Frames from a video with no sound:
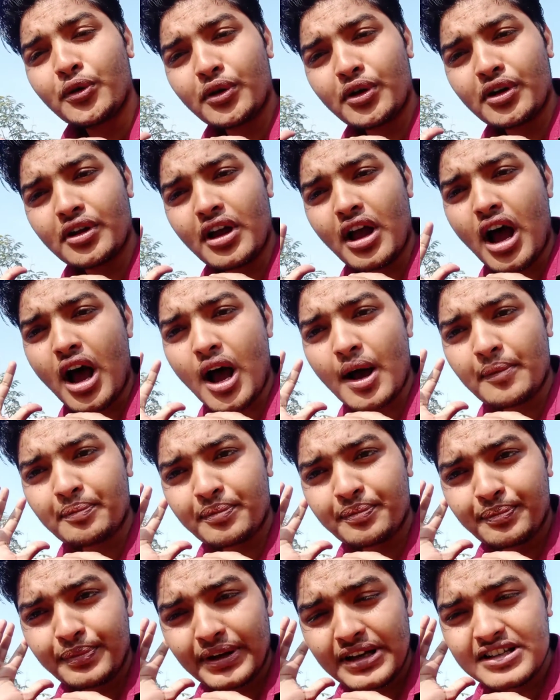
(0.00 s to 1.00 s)
और आप
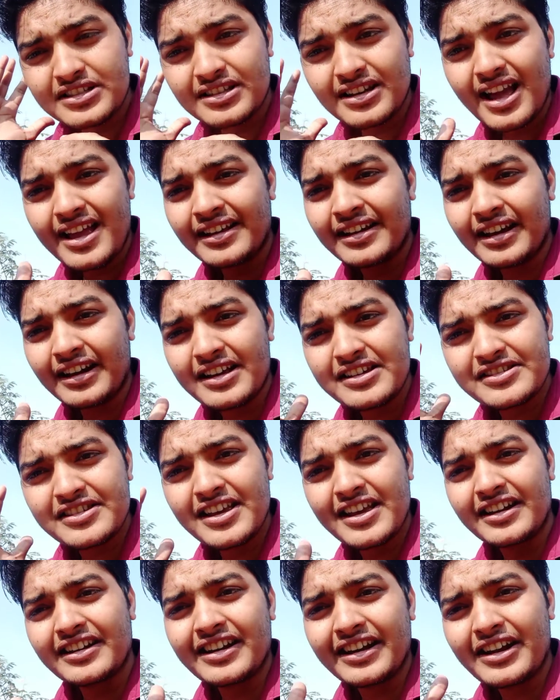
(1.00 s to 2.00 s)
प्लीज़ लाइक करें
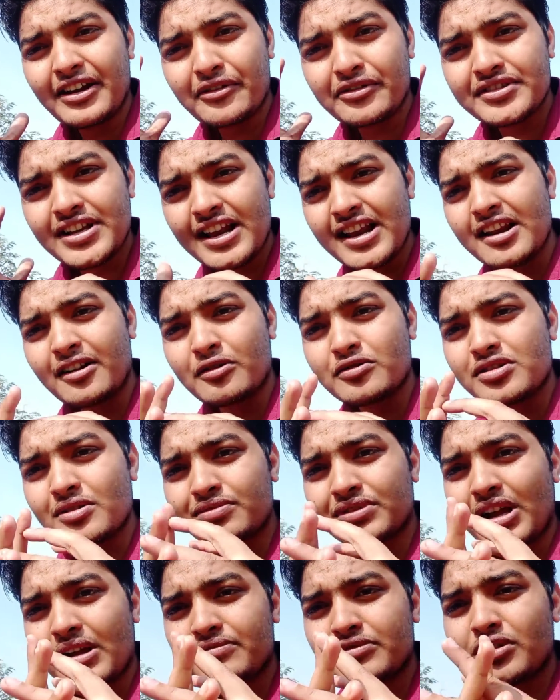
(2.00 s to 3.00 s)
शेयर करें और चैनल को
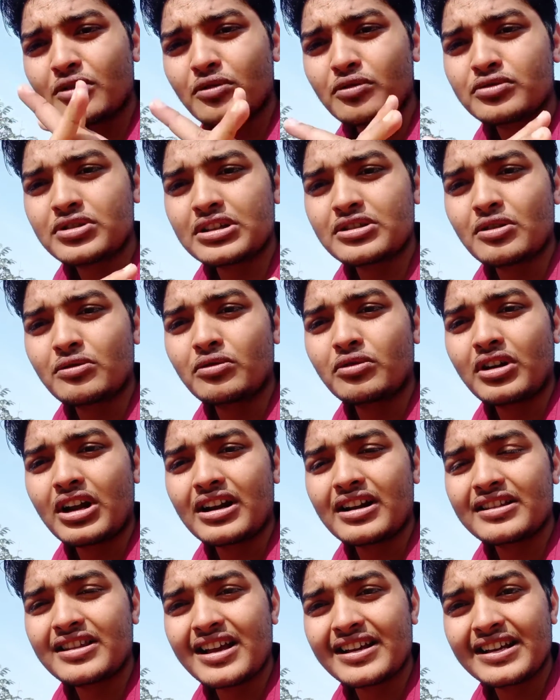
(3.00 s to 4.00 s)
सब्सक्राइब जरूर से ज़रूर
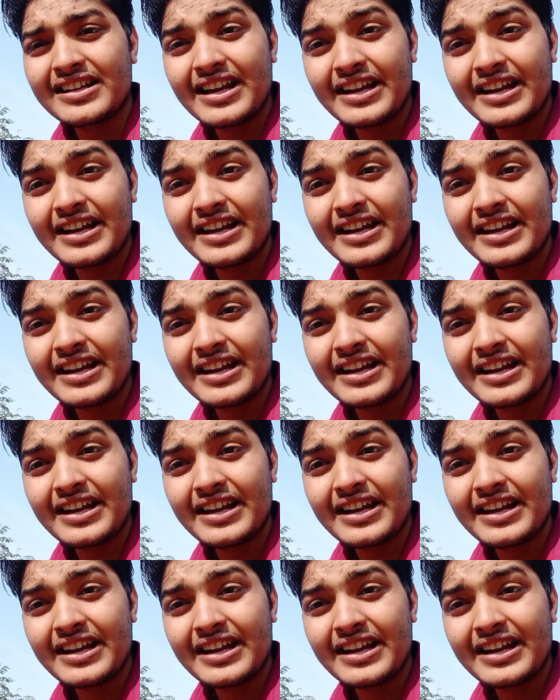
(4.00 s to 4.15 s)
कर लें ताकि